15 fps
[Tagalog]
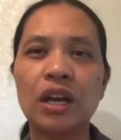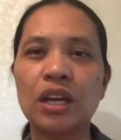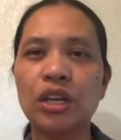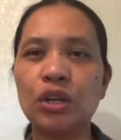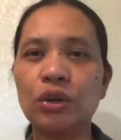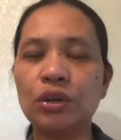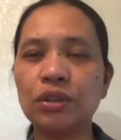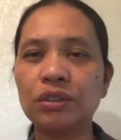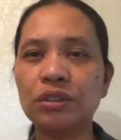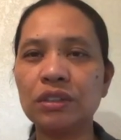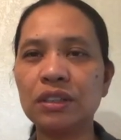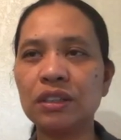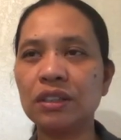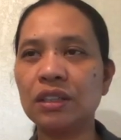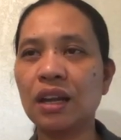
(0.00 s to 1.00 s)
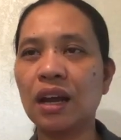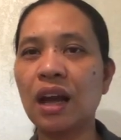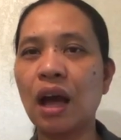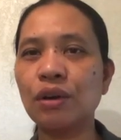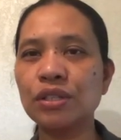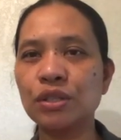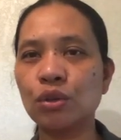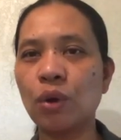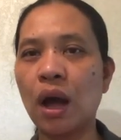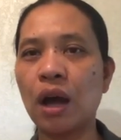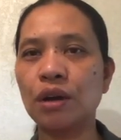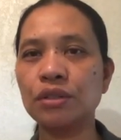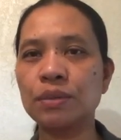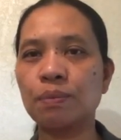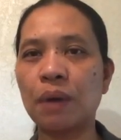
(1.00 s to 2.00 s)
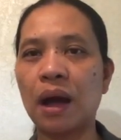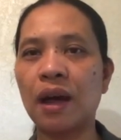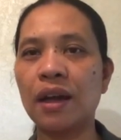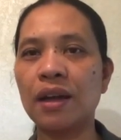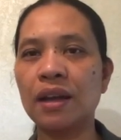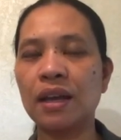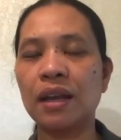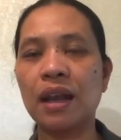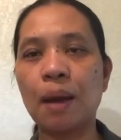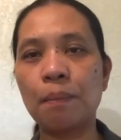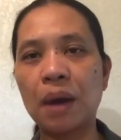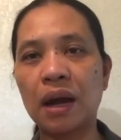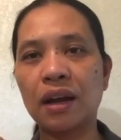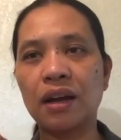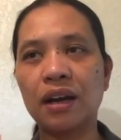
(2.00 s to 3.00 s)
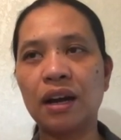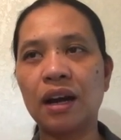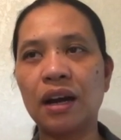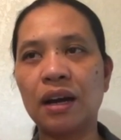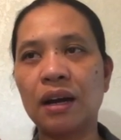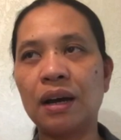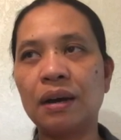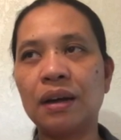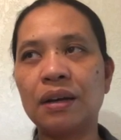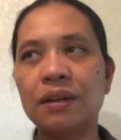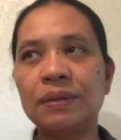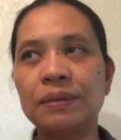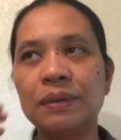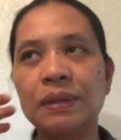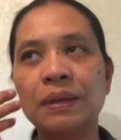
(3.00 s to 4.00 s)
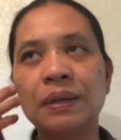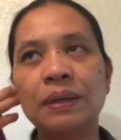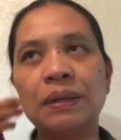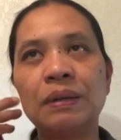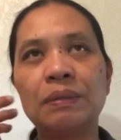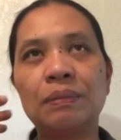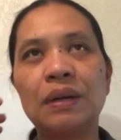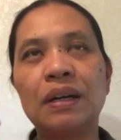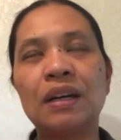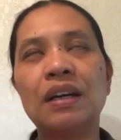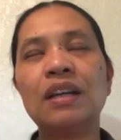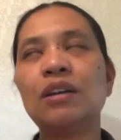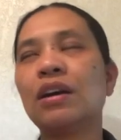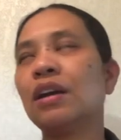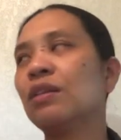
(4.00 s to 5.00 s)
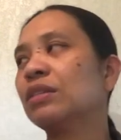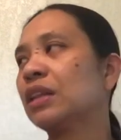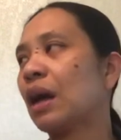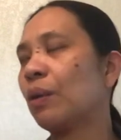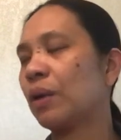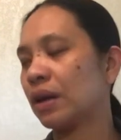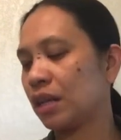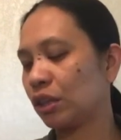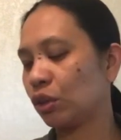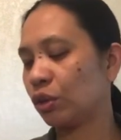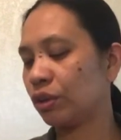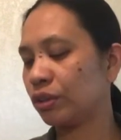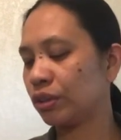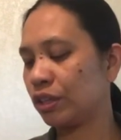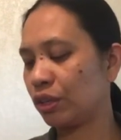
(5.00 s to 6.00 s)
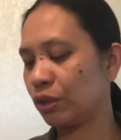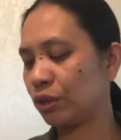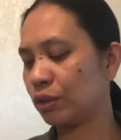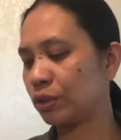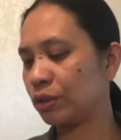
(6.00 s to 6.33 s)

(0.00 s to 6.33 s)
Yung nag house to house ba? na mag uh, ma, ano anong tawag nito yung